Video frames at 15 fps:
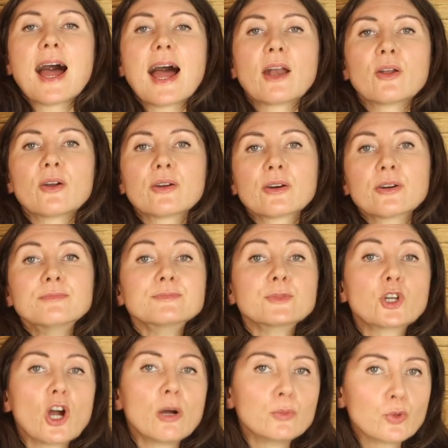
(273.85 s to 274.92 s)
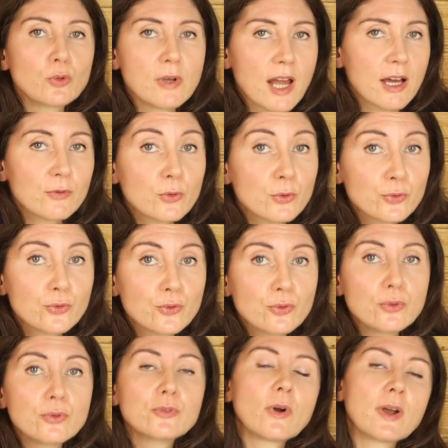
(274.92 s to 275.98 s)
Alors comme nous l'avons
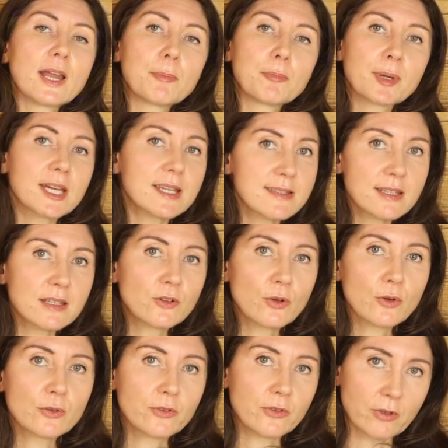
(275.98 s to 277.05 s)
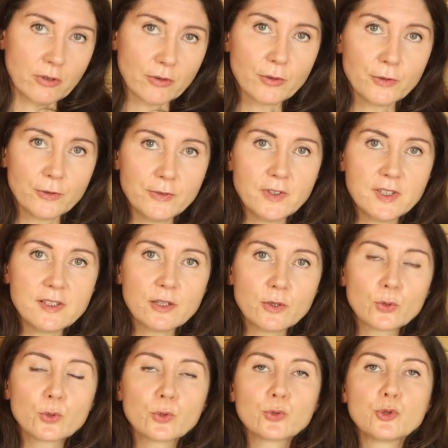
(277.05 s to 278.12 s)
vu dans les précédentes
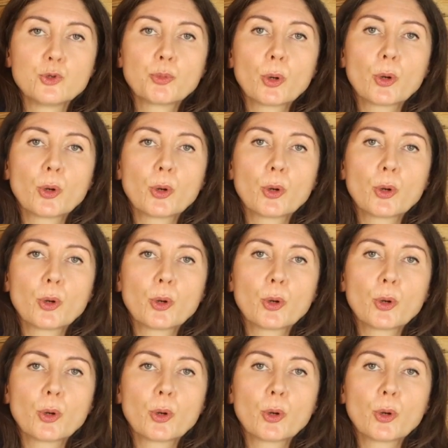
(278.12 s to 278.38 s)
vidéos du